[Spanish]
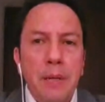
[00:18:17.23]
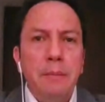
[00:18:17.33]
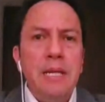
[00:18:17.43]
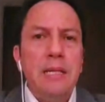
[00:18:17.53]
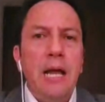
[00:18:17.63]
que
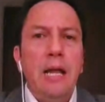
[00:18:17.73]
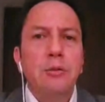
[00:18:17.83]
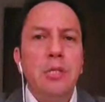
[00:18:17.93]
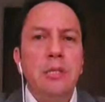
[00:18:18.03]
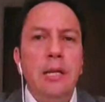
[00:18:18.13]
permita a
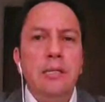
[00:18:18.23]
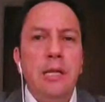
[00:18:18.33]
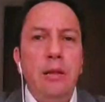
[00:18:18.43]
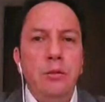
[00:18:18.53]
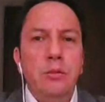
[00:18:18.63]
los
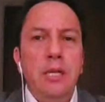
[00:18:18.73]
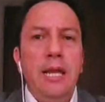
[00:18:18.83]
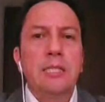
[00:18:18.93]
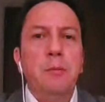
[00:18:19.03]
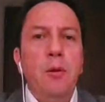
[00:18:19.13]
interesados
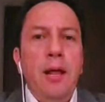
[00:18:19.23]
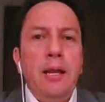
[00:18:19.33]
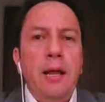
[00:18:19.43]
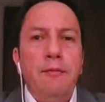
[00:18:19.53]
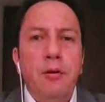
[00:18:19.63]

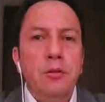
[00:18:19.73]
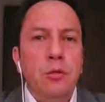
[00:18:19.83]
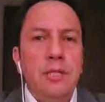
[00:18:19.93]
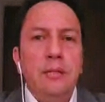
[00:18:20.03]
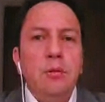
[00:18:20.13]
explorar a
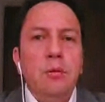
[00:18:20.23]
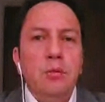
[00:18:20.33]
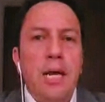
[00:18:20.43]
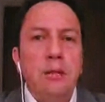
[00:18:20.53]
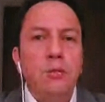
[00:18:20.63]
fondo tanto
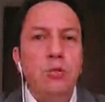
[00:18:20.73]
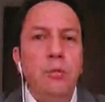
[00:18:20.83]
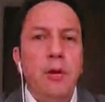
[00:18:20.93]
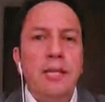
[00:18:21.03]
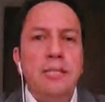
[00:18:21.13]
los datos
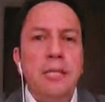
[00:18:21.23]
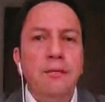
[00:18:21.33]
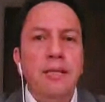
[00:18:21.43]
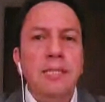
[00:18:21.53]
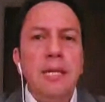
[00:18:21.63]
como las
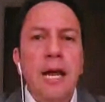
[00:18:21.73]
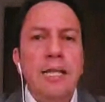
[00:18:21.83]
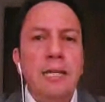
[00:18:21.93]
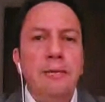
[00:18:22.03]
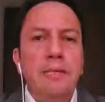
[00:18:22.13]
cifras
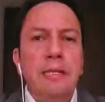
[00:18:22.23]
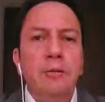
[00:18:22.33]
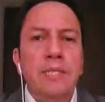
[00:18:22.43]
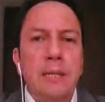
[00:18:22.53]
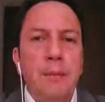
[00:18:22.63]
a través de
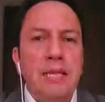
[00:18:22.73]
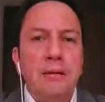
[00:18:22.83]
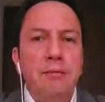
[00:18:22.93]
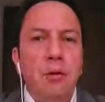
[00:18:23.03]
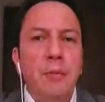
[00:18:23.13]
nuestra
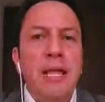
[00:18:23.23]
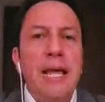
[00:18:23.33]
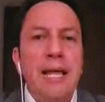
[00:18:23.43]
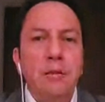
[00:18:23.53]
plataforma de